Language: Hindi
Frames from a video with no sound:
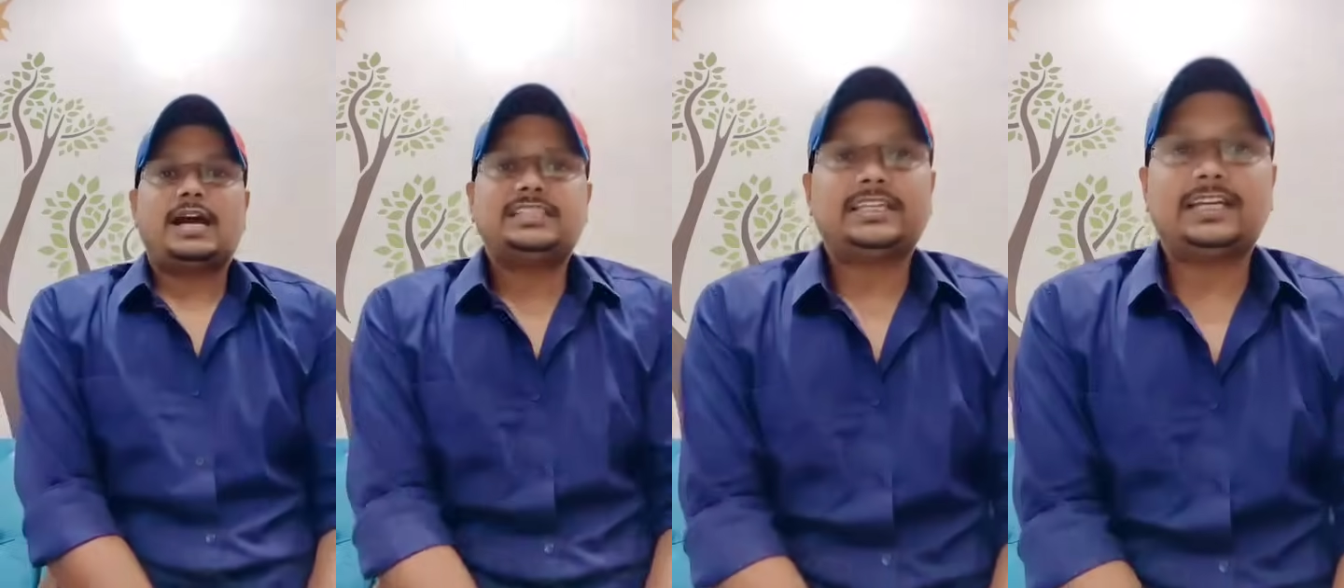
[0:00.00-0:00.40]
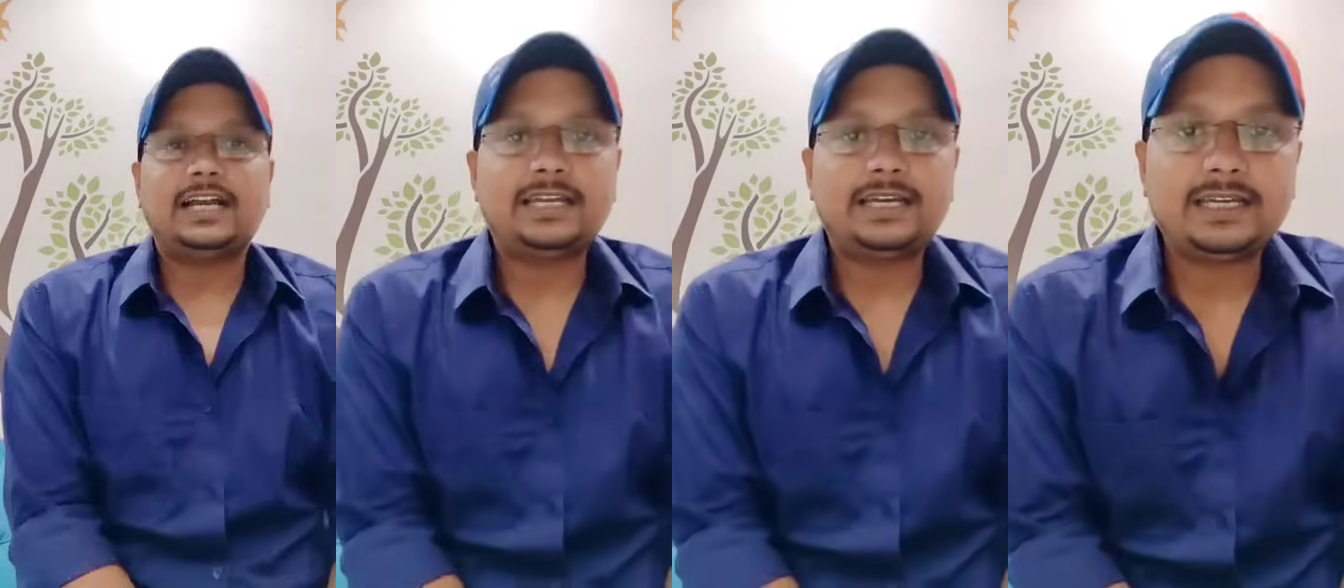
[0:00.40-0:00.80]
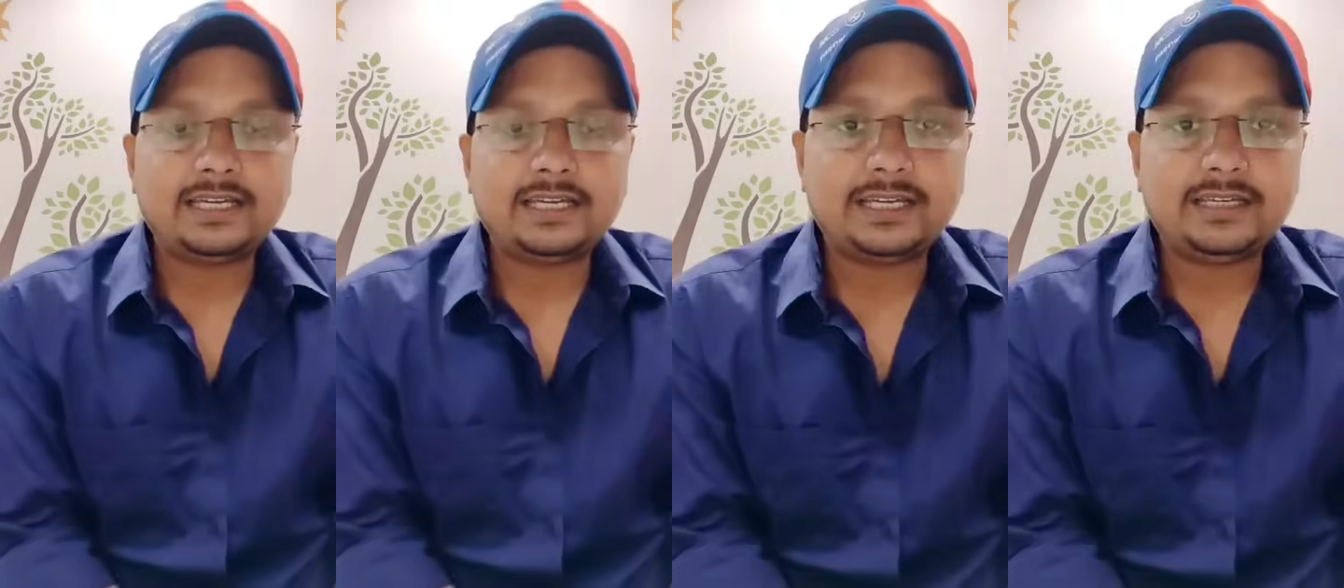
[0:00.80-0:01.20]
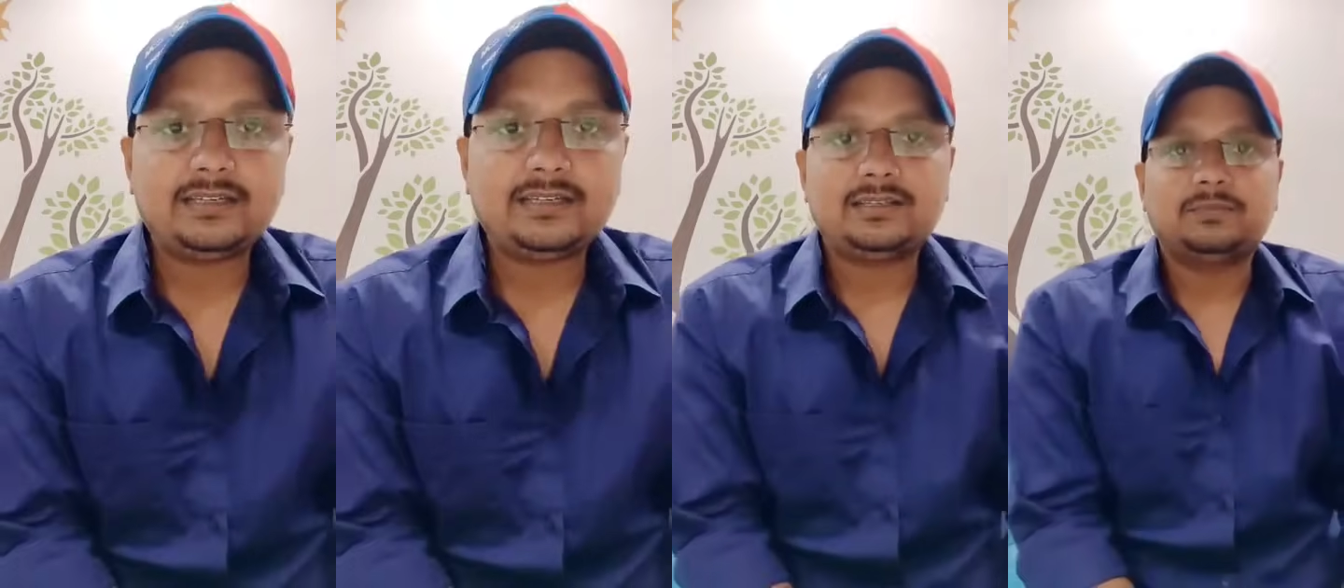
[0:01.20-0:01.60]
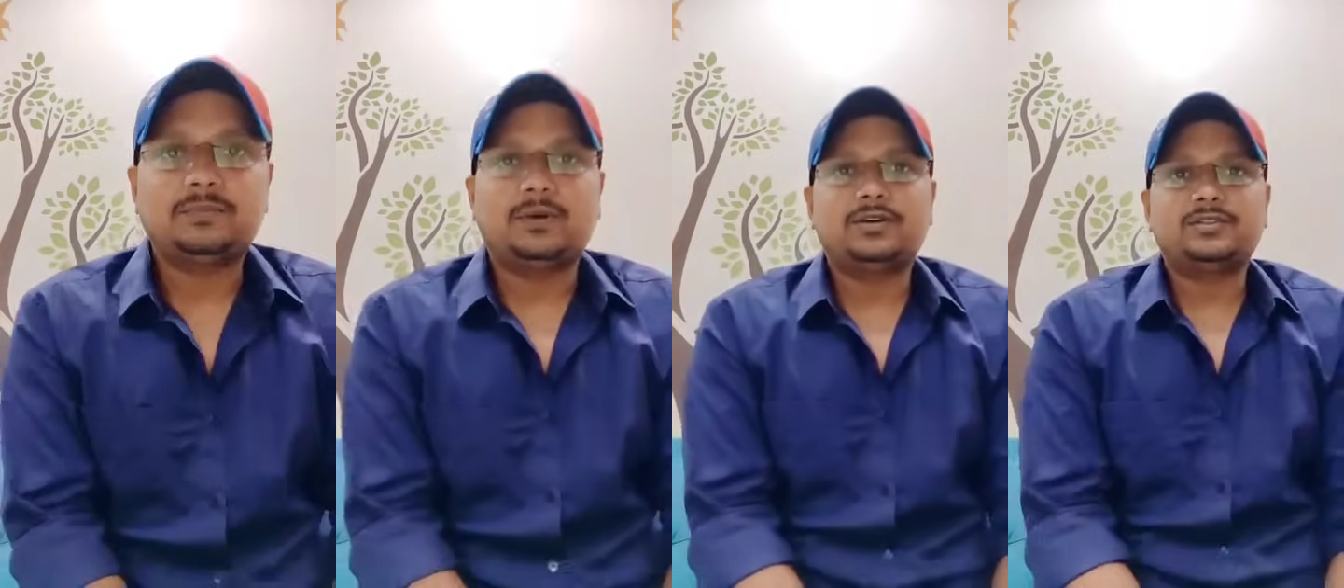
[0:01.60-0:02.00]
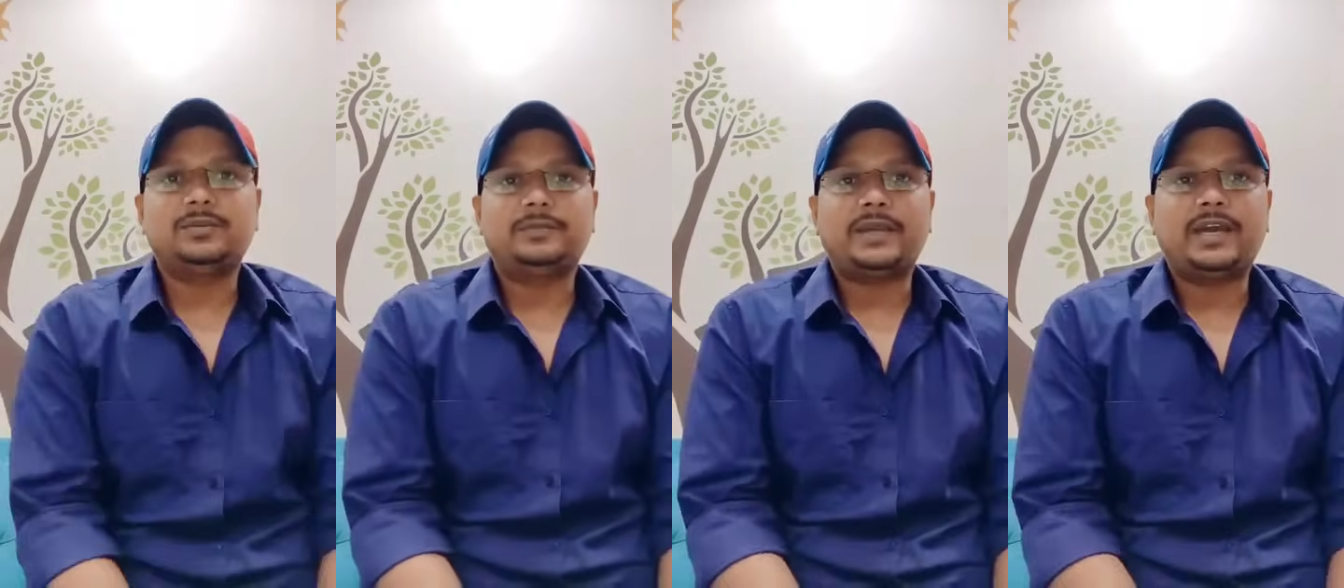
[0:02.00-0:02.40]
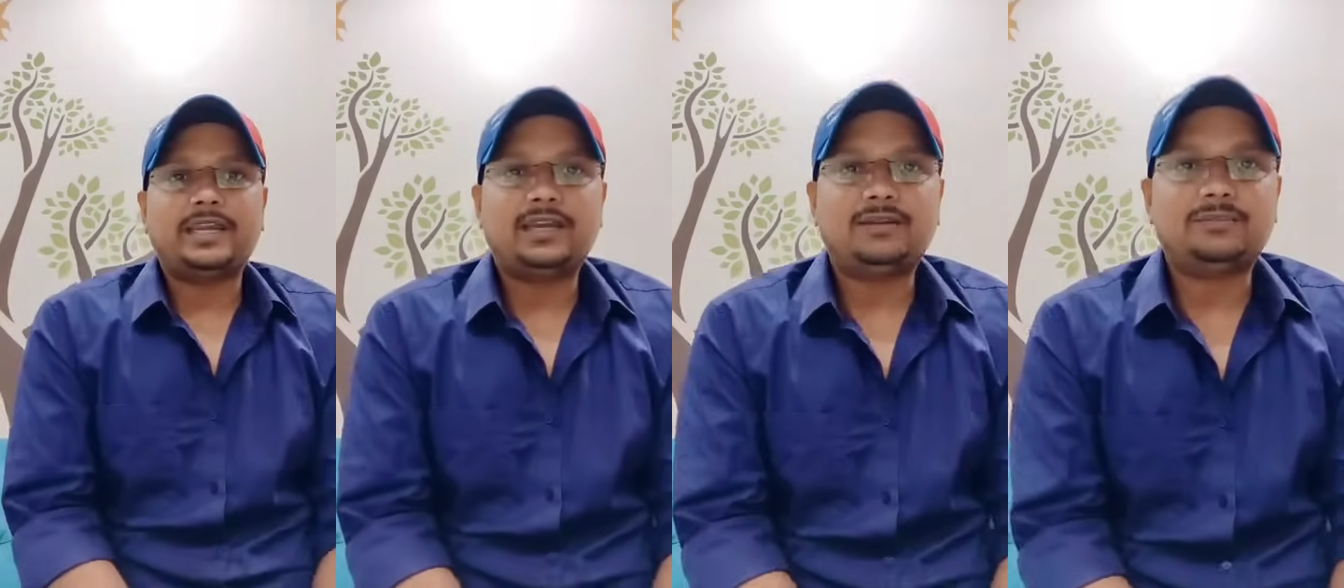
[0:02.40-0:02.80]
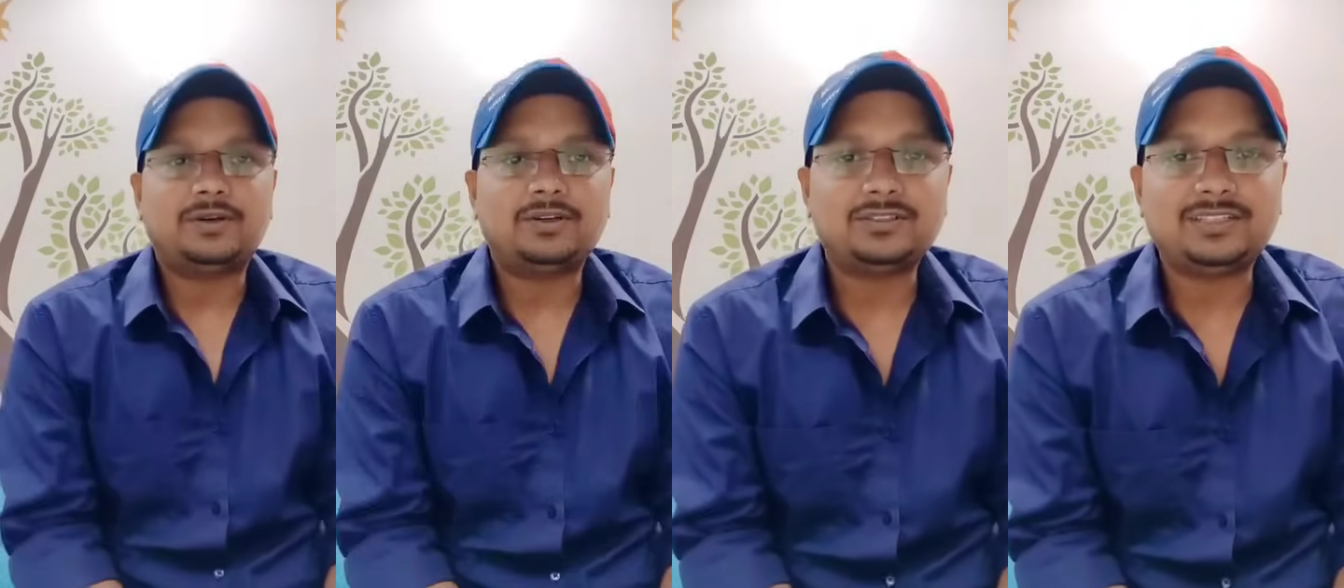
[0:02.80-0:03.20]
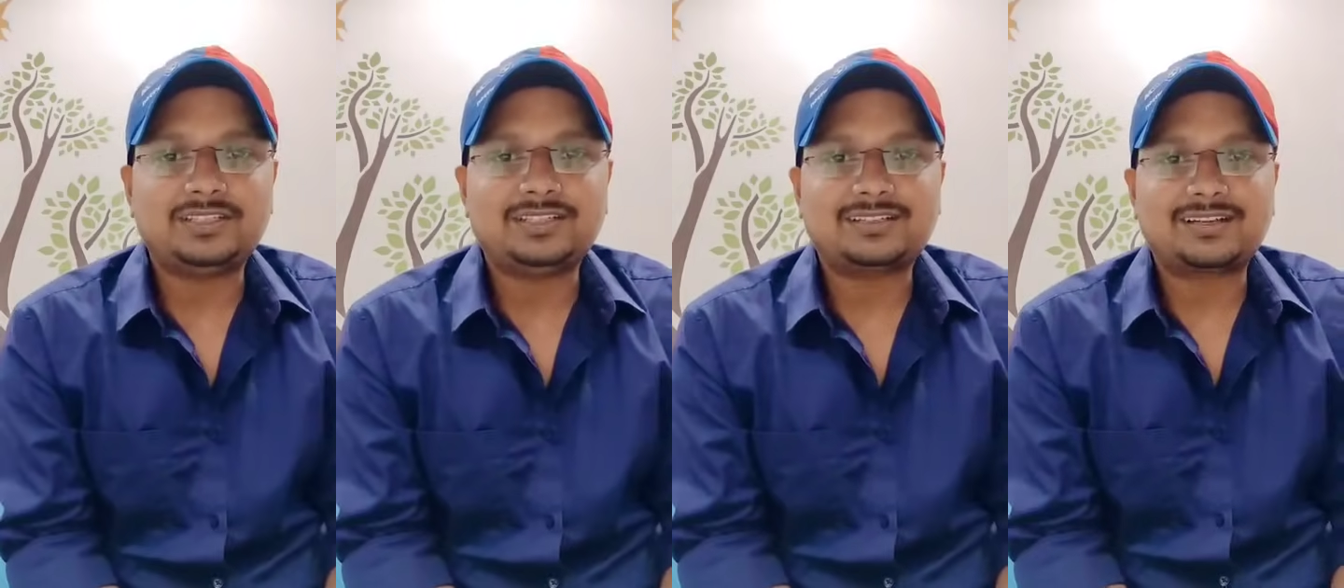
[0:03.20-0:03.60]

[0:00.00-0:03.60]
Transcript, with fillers: आज एक गाना आया है बहुत ही प्यारा बहुत ही